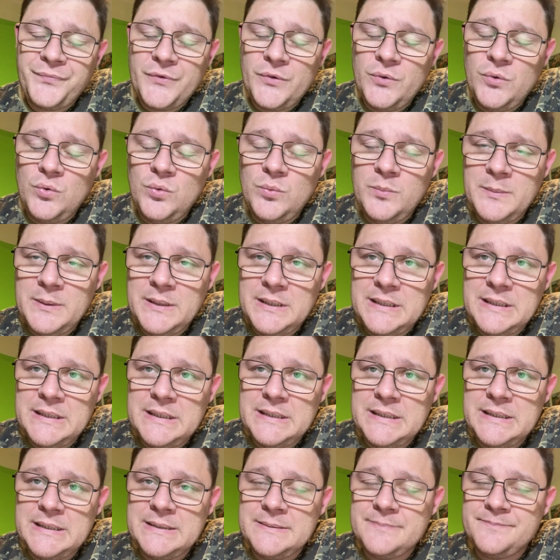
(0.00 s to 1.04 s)

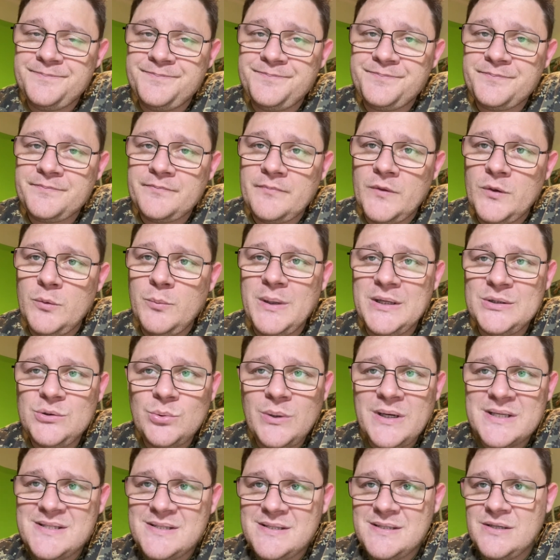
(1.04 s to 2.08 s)
uma, uma
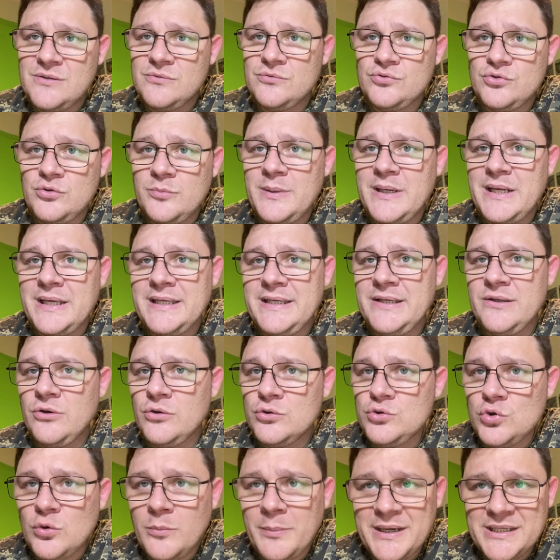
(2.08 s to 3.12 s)
atuação sobre aquilo
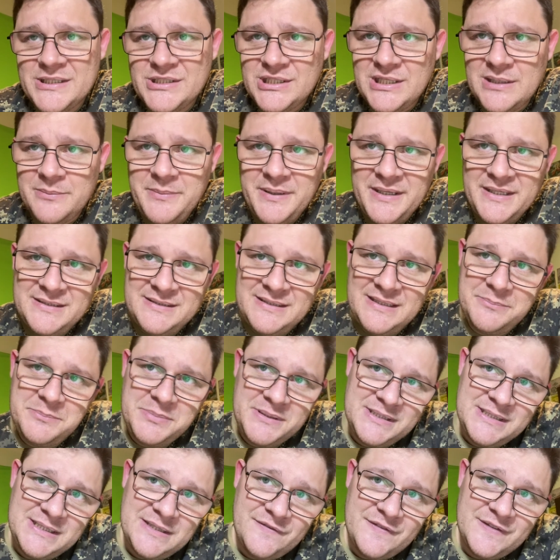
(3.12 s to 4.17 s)
automaticamente, sem
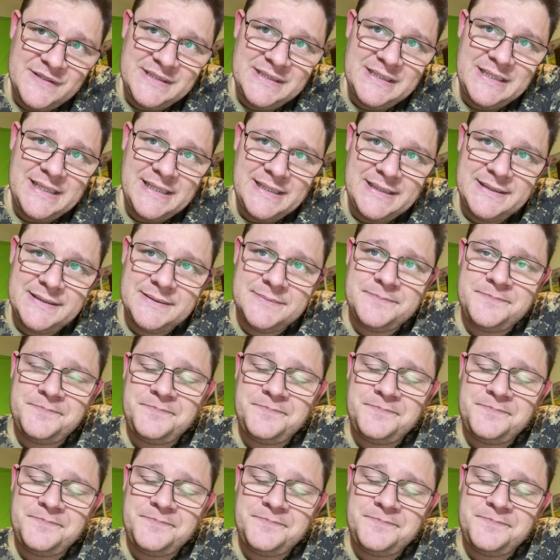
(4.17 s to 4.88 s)
precisar fazer nada.